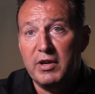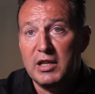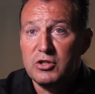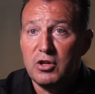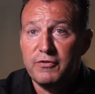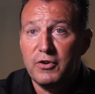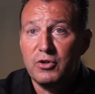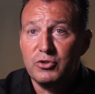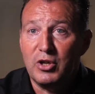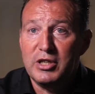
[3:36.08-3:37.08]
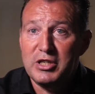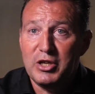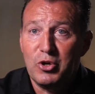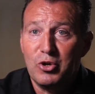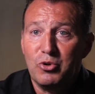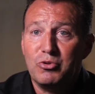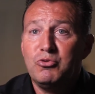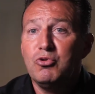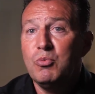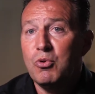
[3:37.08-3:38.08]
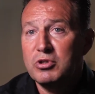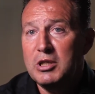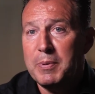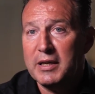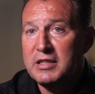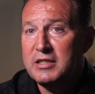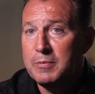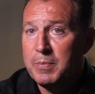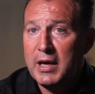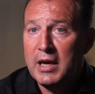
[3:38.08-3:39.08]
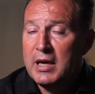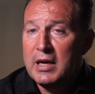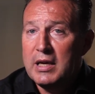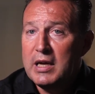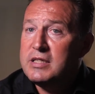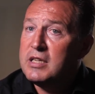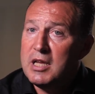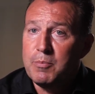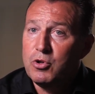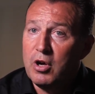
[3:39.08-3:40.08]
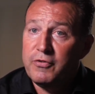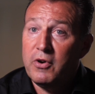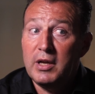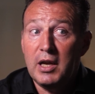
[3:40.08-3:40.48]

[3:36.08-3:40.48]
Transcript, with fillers: avec les enfants dans les écoles, donc tout le monde y participait et c'était bon enfant.